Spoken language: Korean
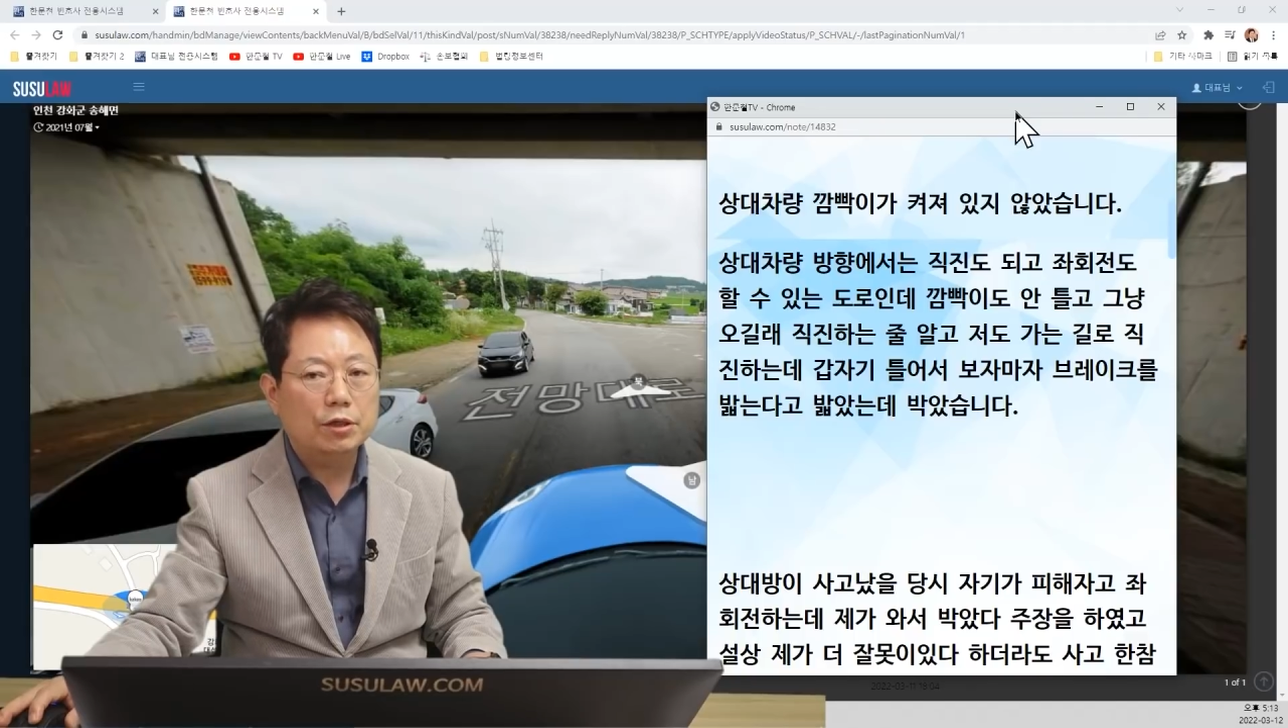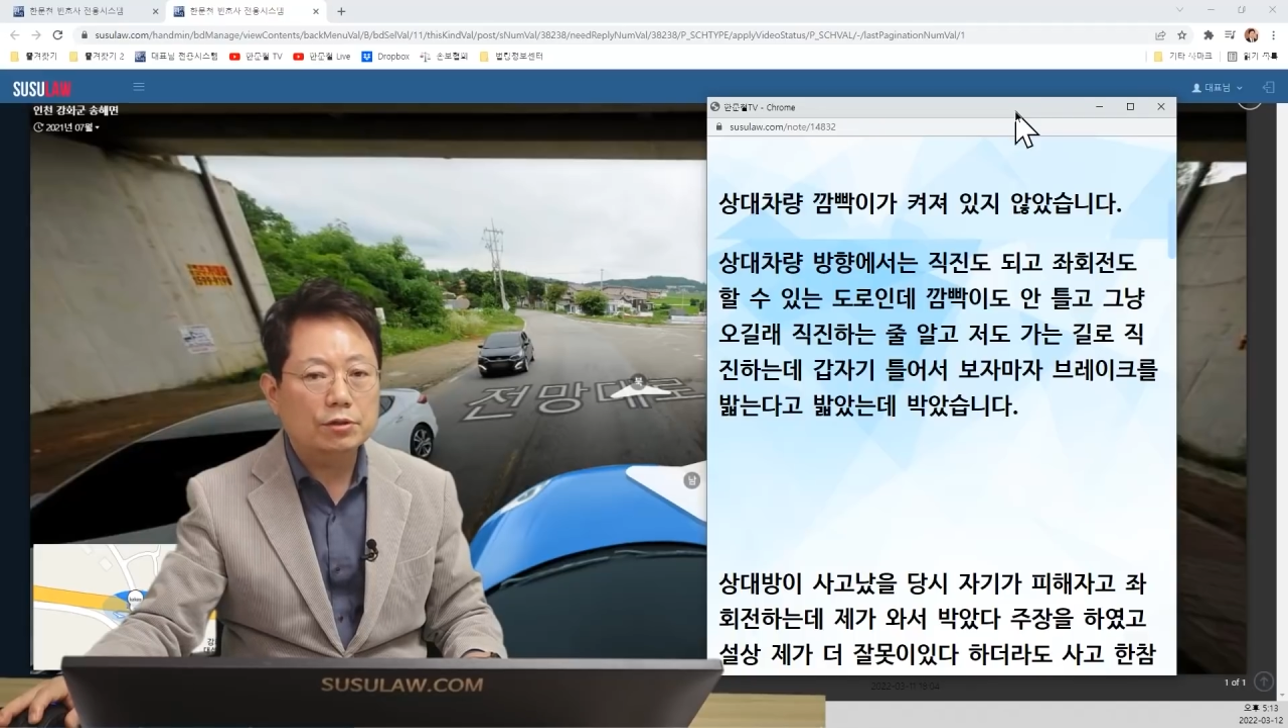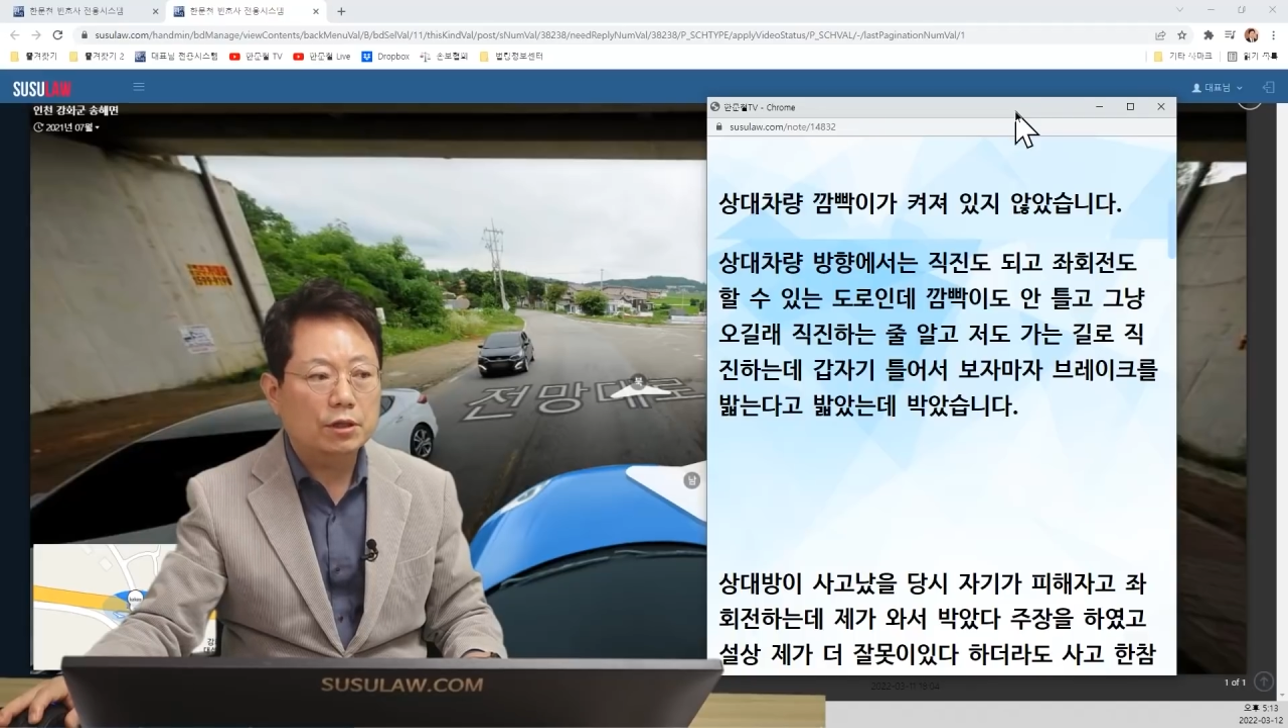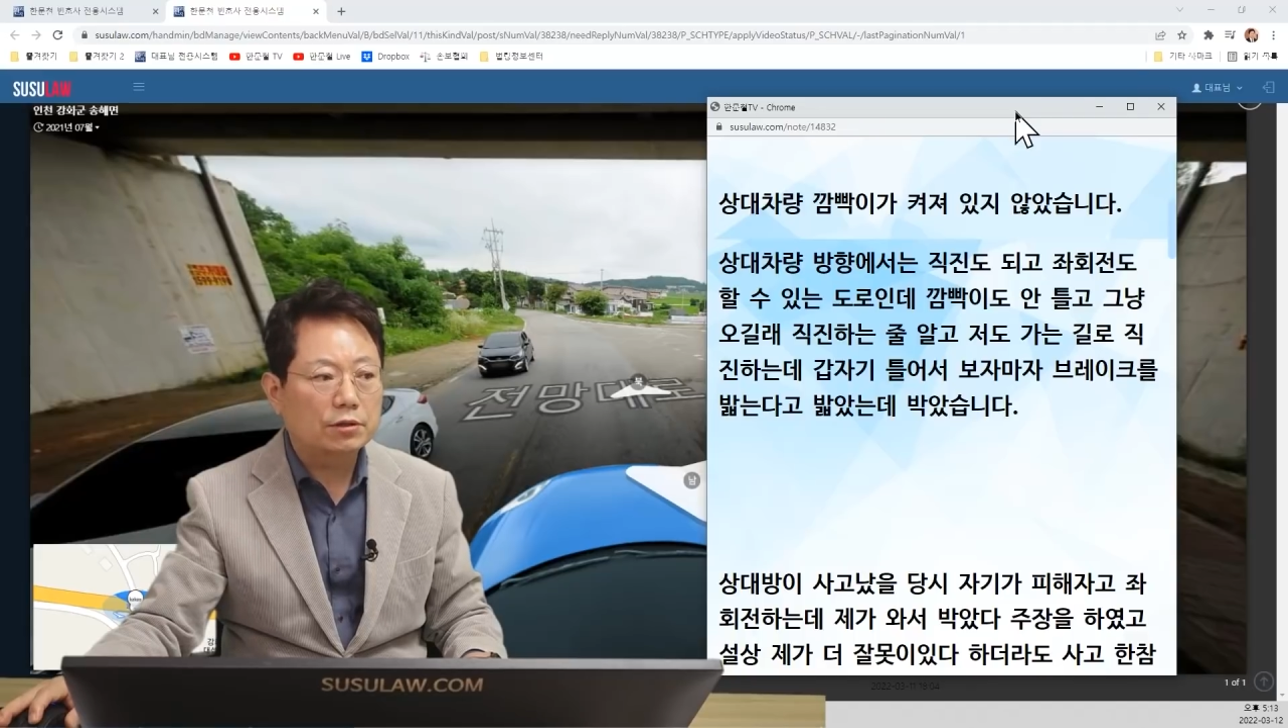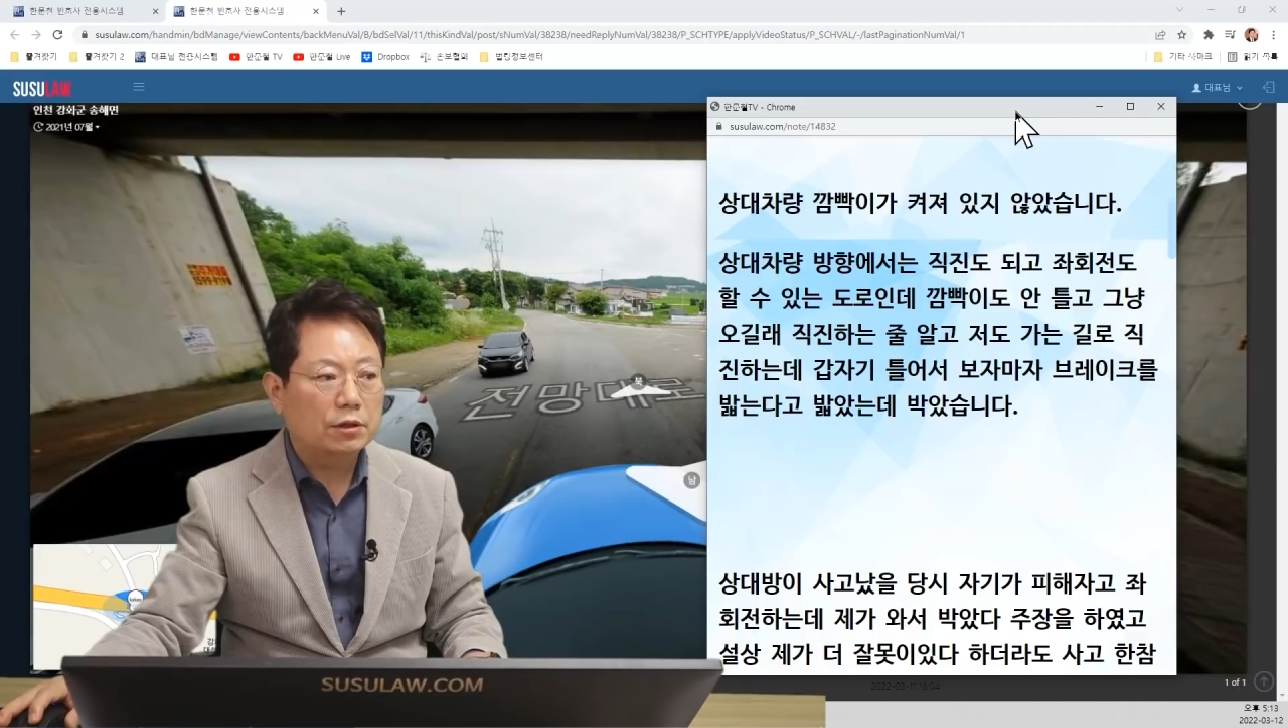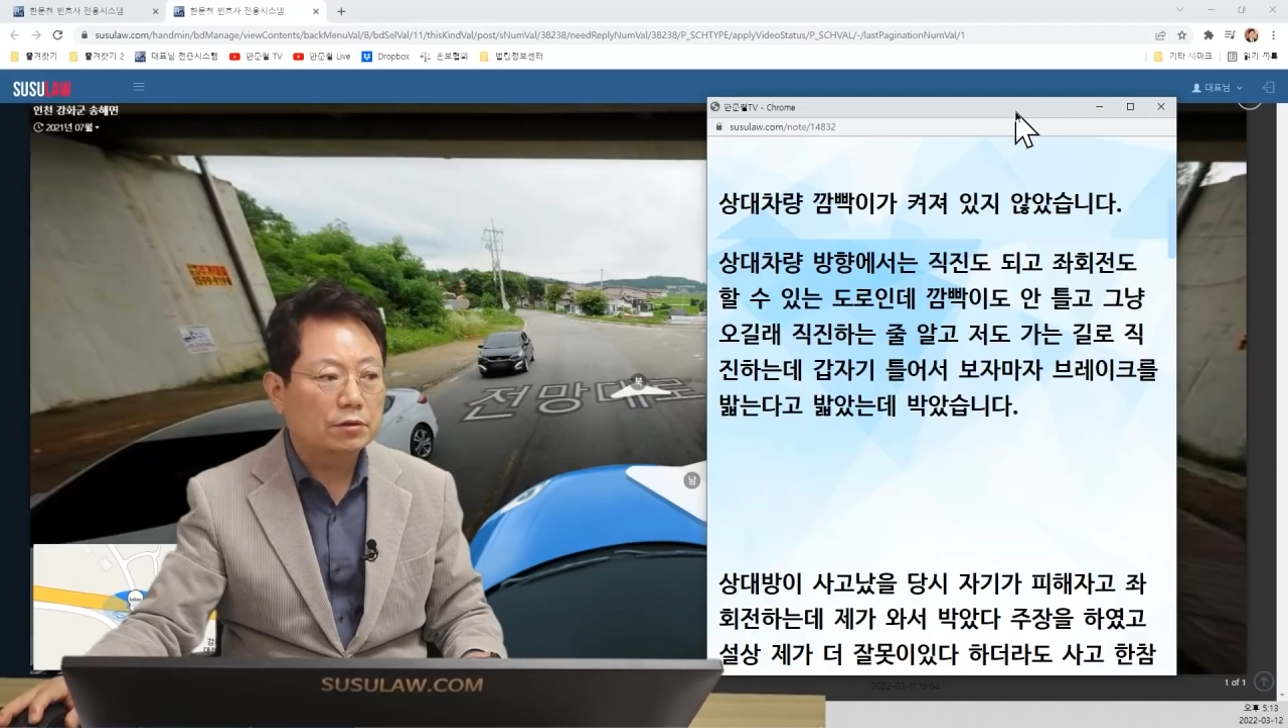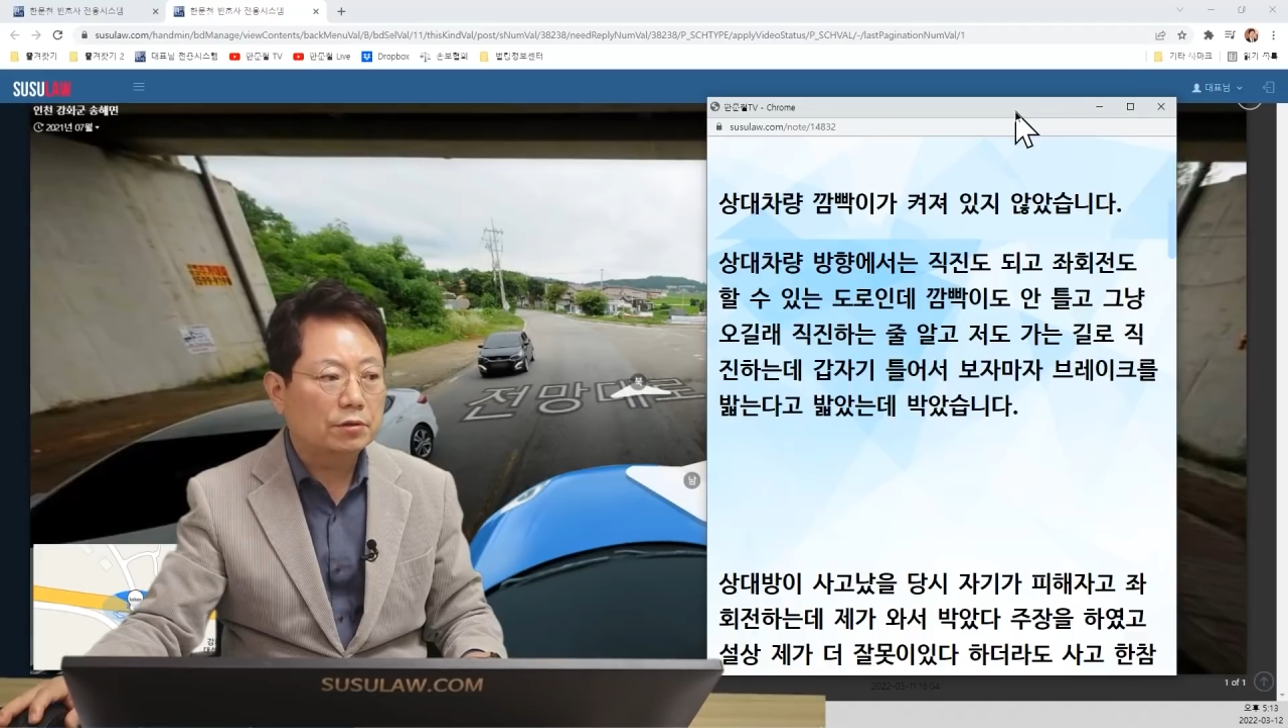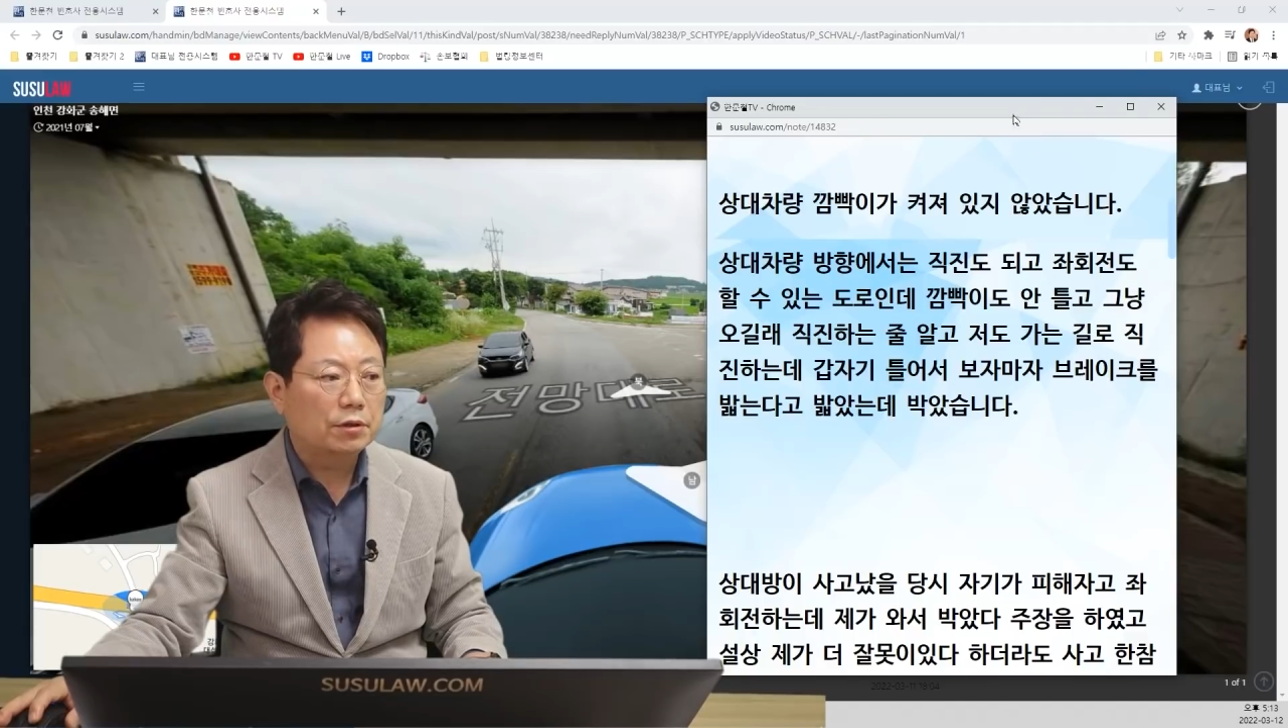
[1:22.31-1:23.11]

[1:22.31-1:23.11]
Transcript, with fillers: 좌회전하더라는